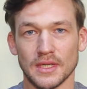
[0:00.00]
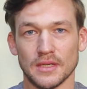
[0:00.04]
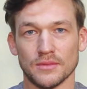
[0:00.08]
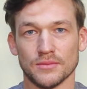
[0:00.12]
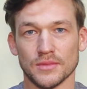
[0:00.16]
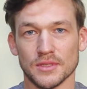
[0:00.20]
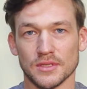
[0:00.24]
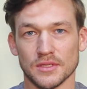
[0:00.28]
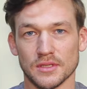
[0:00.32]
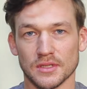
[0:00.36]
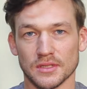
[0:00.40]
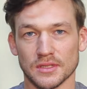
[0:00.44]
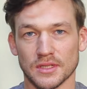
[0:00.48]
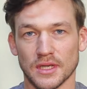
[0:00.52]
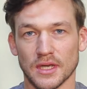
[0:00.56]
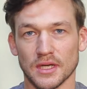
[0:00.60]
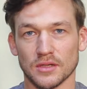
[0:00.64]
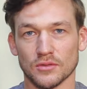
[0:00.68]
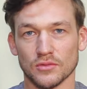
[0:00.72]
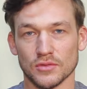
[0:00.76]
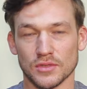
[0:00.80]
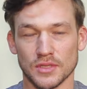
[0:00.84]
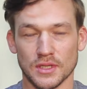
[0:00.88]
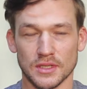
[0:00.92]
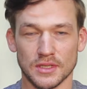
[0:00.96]
мастерская
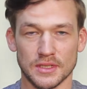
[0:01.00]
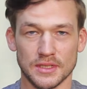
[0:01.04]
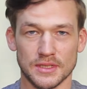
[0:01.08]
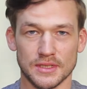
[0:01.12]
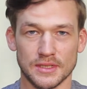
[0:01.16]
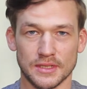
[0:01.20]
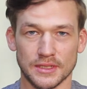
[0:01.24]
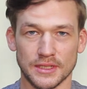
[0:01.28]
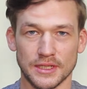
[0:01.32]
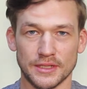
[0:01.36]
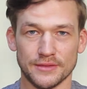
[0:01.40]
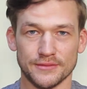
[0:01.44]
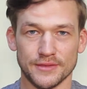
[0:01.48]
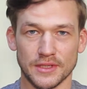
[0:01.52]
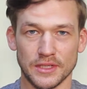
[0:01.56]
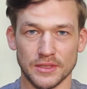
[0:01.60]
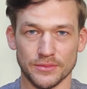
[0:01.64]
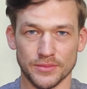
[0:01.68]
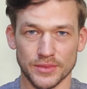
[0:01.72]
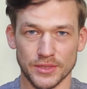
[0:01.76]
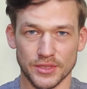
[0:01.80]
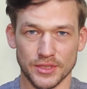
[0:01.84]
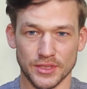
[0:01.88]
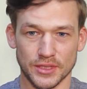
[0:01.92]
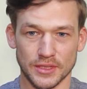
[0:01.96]
Куценко Сергея
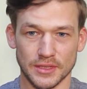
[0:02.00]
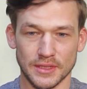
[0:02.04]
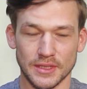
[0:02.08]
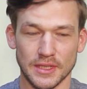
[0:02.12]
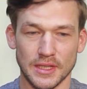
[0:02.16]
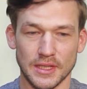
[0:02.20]
Филипповича.